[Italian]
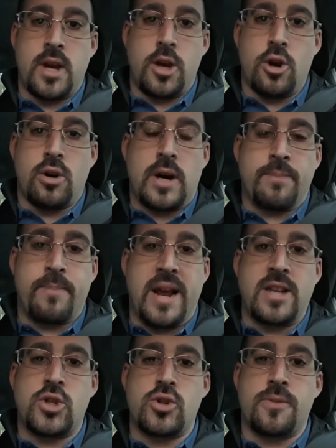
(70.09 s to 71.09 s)
Io
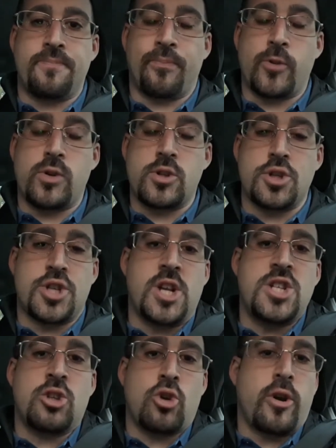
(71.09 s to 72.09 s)
apprezzo mm, questo
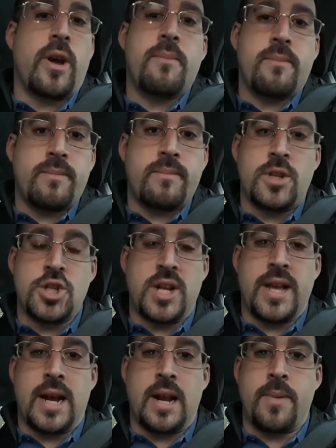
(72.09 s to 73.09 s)
sceneggiatore, in
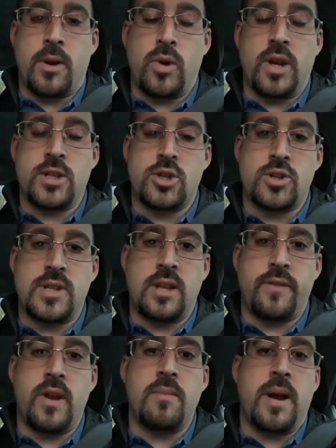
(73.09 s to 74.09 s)
generale per quelli che sono
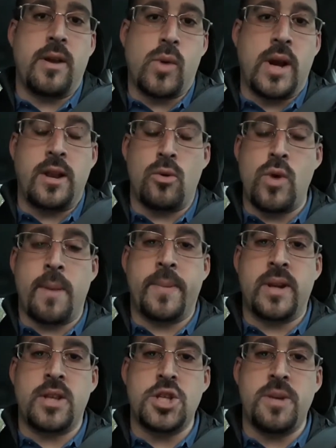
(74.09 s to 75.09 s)
stati i film ai quali lui ha
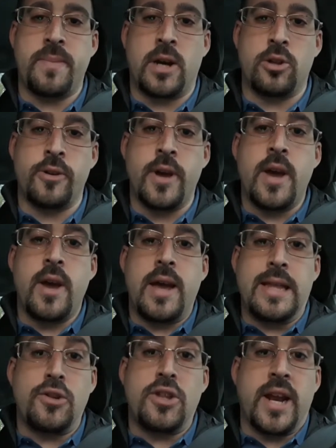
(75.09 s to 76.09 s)
partecipato
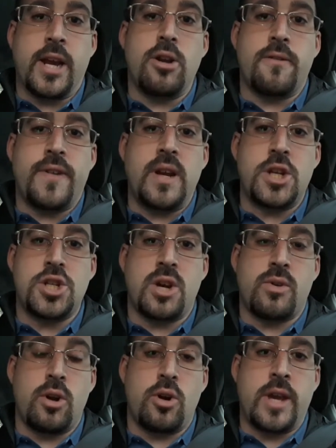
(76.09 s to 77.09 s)
e devo dire che non
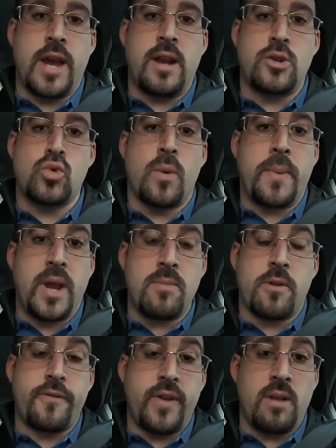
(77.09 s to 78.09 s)
fallisce quello che è il suo
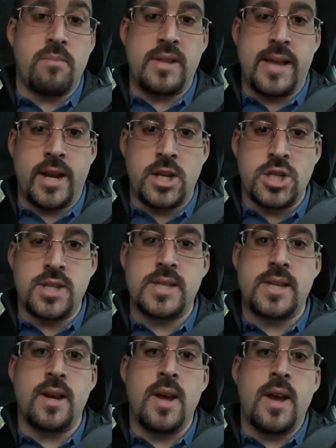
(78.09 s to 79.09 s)
primo film da
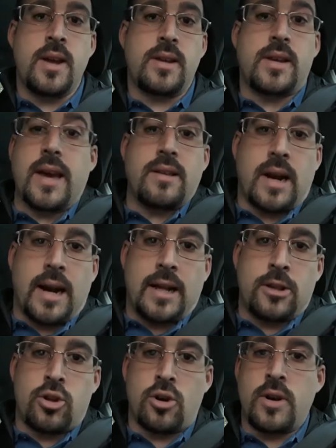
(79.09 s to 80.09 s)
regista che tra
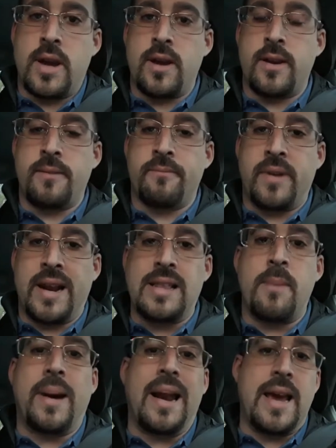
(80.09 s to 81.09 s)
l'altro eh,
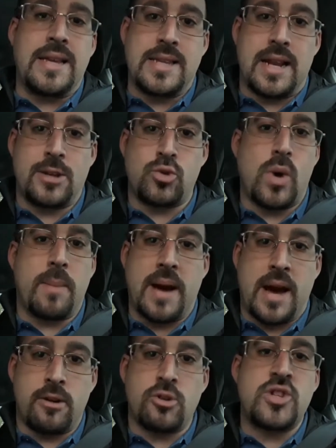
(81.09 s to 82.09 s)
rende palese la sua
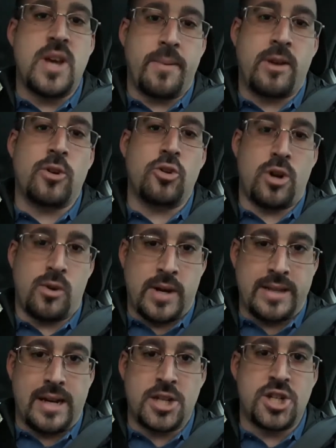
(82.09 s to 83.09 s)
mano sia per quanto
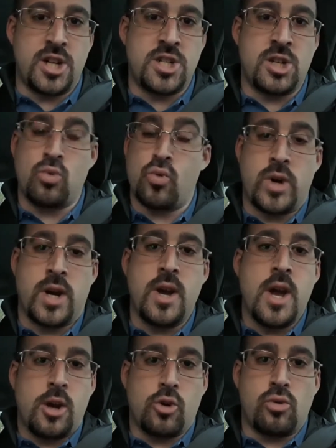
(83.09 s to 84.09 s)
riguarda la sceneggiatura
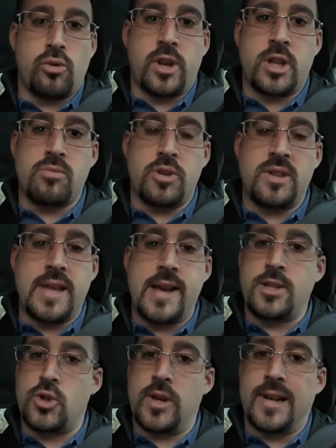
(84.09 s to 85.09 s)
con un ritmo
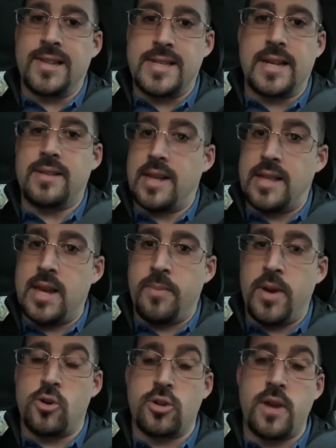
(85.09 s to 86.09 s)
intenso, incalzante,
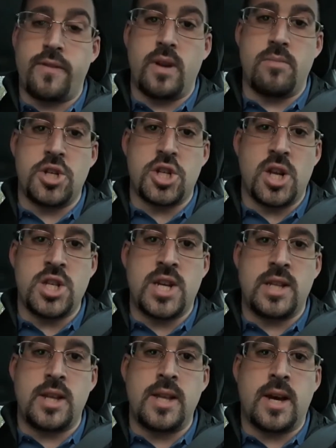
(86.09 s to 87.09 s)
tipico dei film
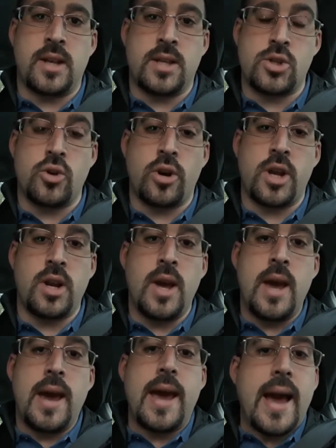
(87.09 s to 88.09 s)
sceneggiati da, da Sorkin
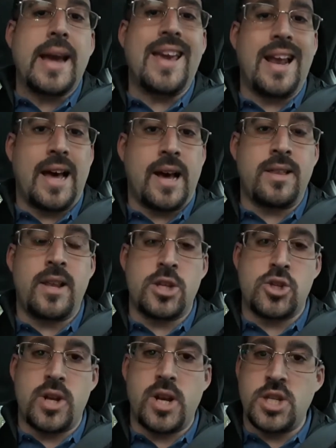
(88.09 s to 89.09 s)
e anche la
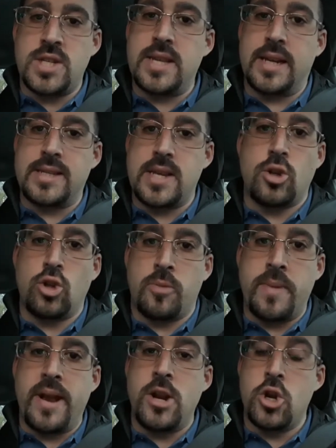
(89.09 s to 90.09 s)
direzione registica secondo
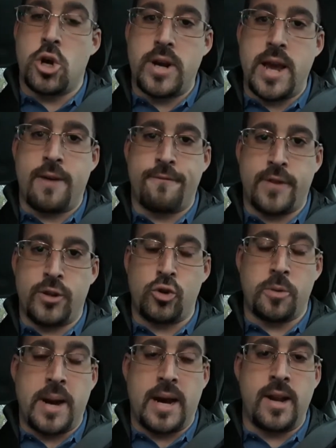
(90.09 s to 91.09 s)
me non è
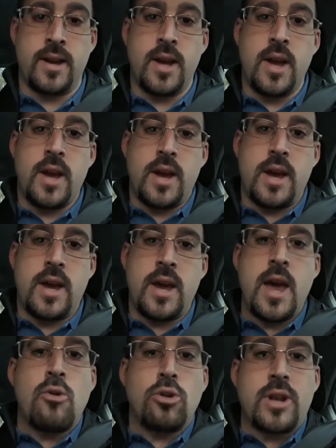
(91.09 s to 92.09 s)
affatto male eh,
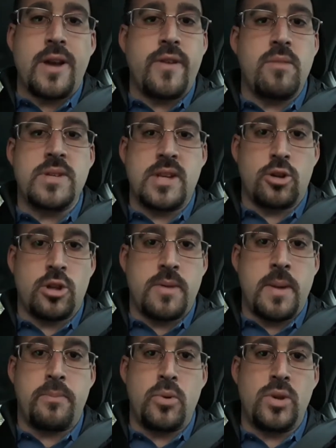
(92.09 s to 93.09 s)
è uno tra i film secondo
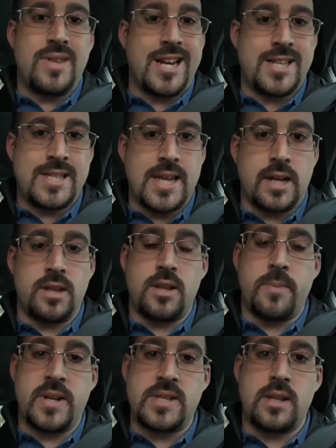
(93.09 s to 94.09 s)
me più
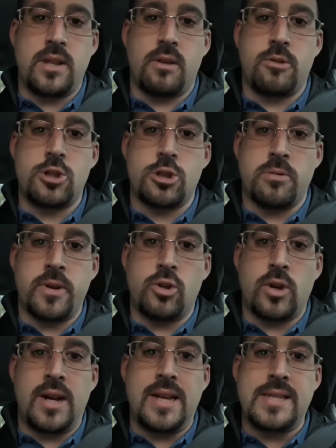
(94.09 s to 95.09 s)
interessanti presenti in questo
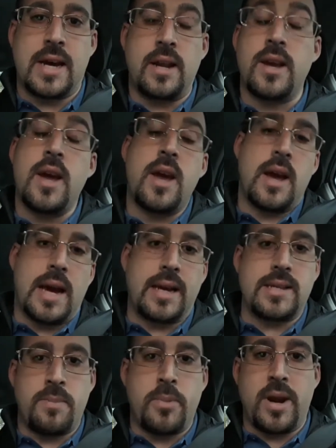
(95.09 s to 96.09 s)
momento nelle sale
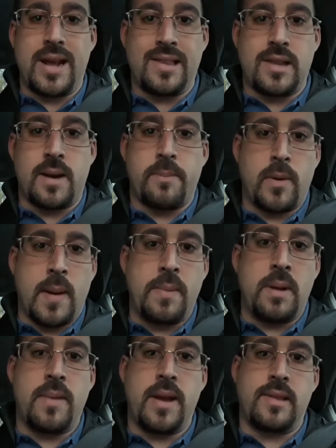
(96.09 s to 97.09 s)
anche se poi in realtà
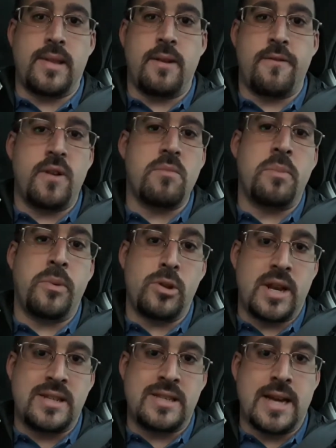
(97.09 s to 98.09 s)
probabilmente il film più
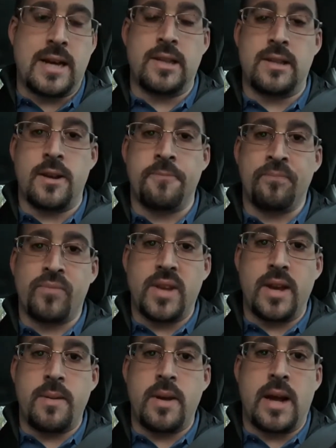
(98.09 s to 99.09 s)
interessante
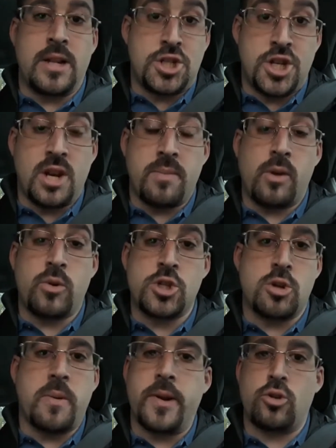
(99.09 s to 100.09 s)
eh, al cinema in
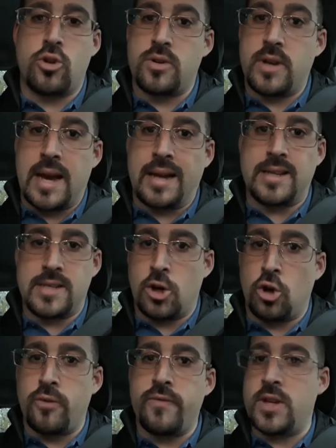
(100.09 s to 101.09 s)
questo momento anche se
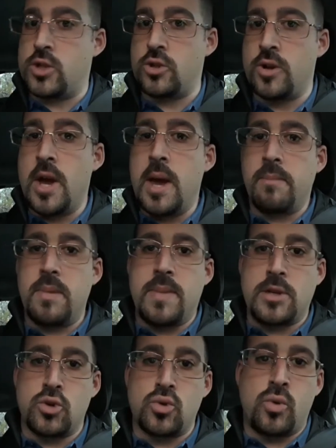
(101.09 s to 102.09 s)
non l'ho visto mi
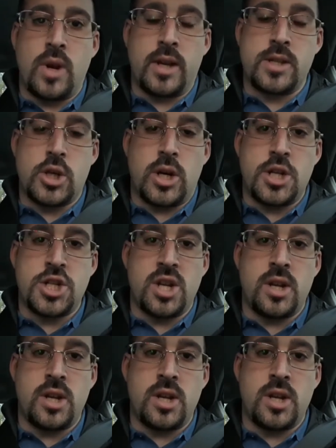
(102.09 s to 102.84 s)
baso su quelle che sono le,